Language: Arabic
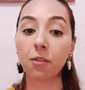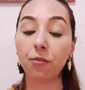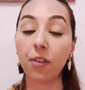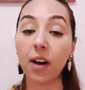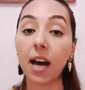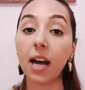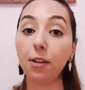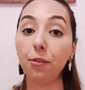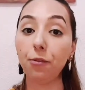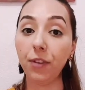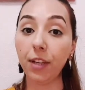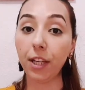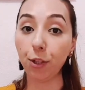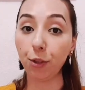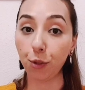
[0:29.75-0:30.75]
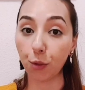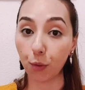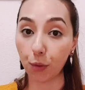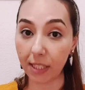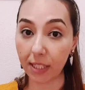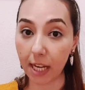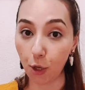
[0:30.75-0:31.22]
فالفيديو
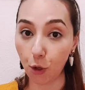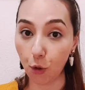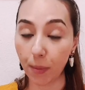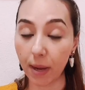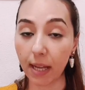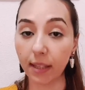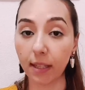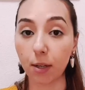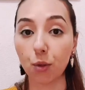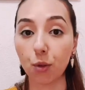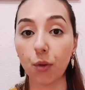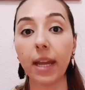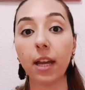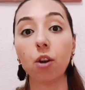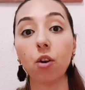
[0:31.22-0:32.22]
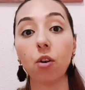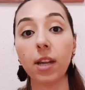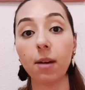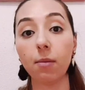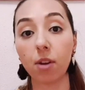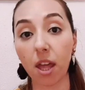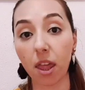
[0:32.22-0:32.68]
ديال اليوم درتو ان
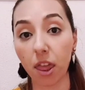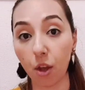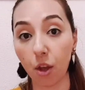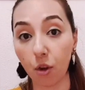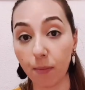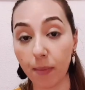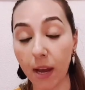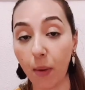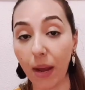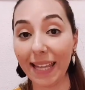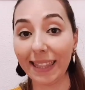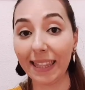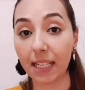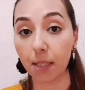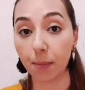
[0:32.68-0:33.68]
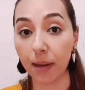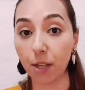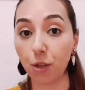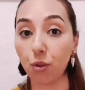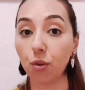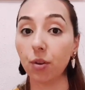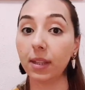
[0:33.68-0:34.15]
كولابوراسيون مع واحد
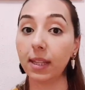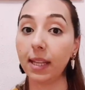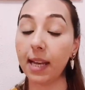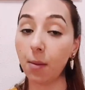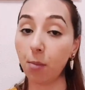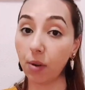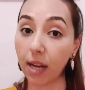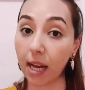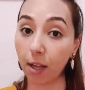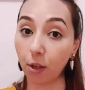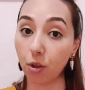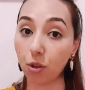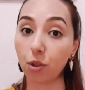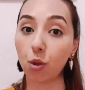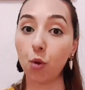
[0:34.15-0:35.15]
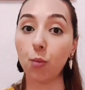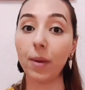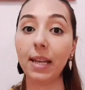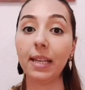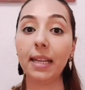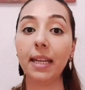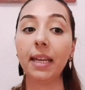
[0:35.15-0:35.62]
ديسباتشو دي ابوغادوس
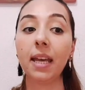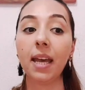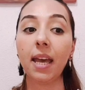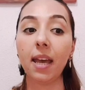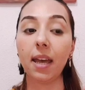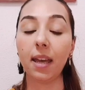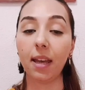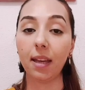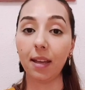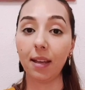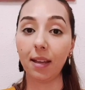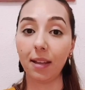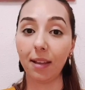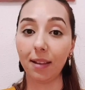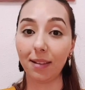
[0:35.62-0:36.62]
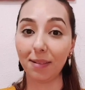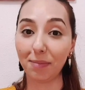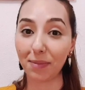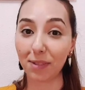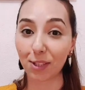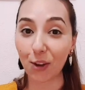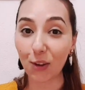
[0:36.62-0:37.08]
هما اللي
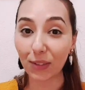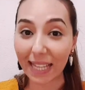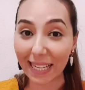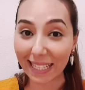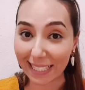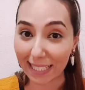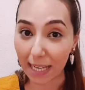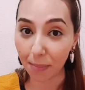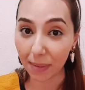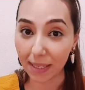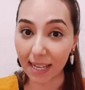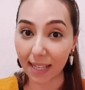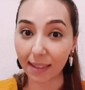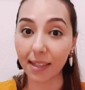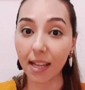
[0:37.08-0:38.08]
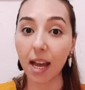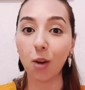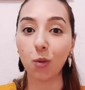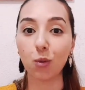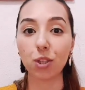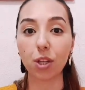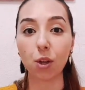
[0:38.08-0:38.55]
أه تكونتاكتينا
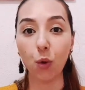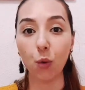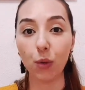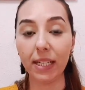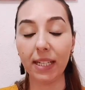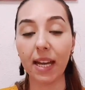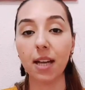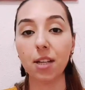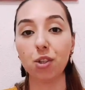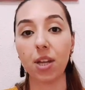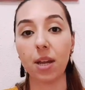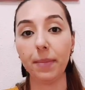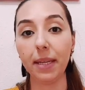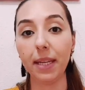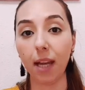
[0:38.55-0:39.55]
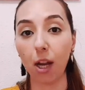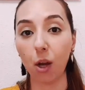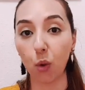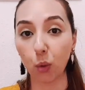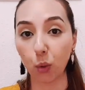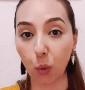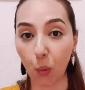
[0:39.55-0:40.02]
بيناتنا وشرحوا ليا جميع
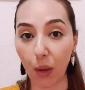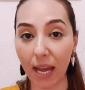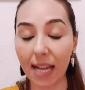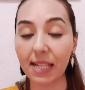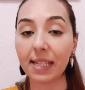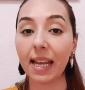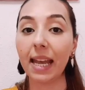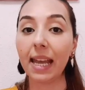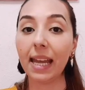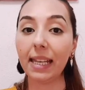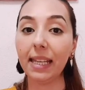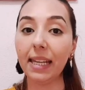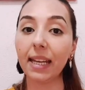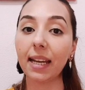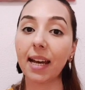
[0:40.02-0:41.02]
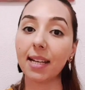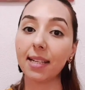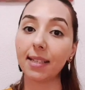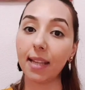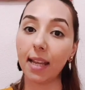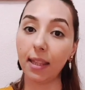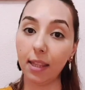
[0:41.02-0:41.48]
الخطوات اللي
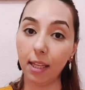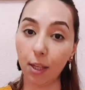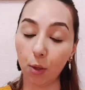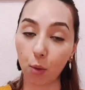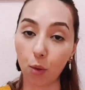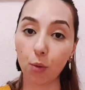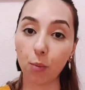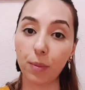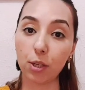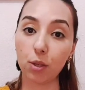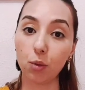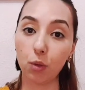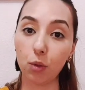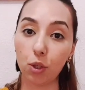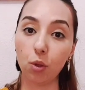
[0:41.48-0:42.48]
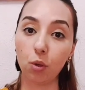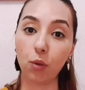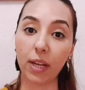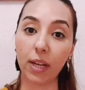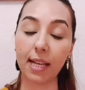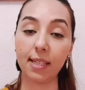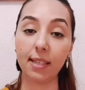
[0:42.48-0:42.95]
خاصنا نديرو باش نوجدوا
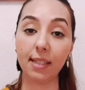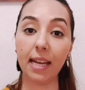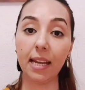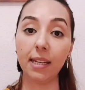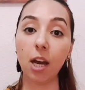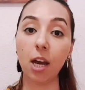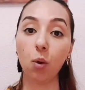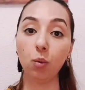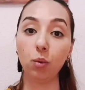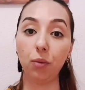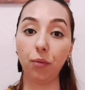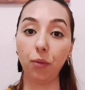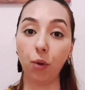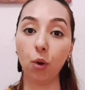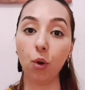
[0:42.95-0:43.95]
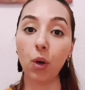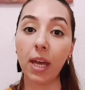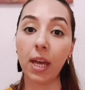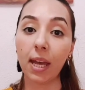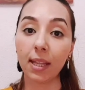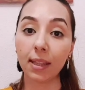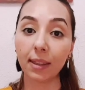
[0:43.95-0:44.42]
الورقات ديالنا وندفعوا
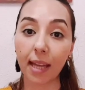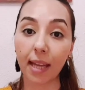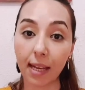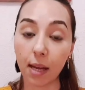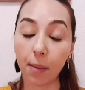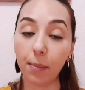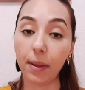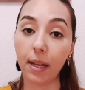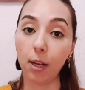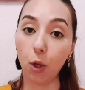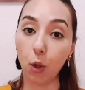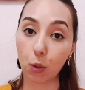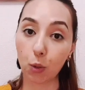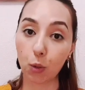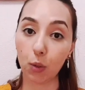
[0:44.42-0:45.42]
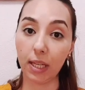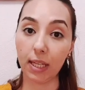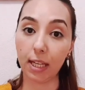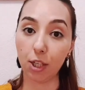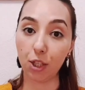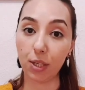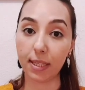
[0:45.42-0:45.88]
طلب الحصول
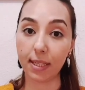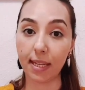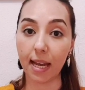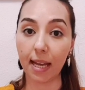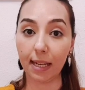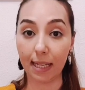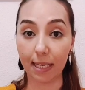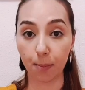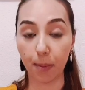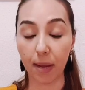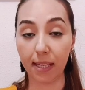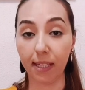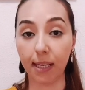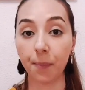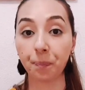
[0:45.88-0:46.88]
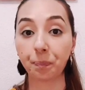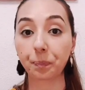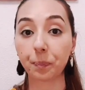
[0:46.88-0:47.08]
على الجنسيه الاسبانيه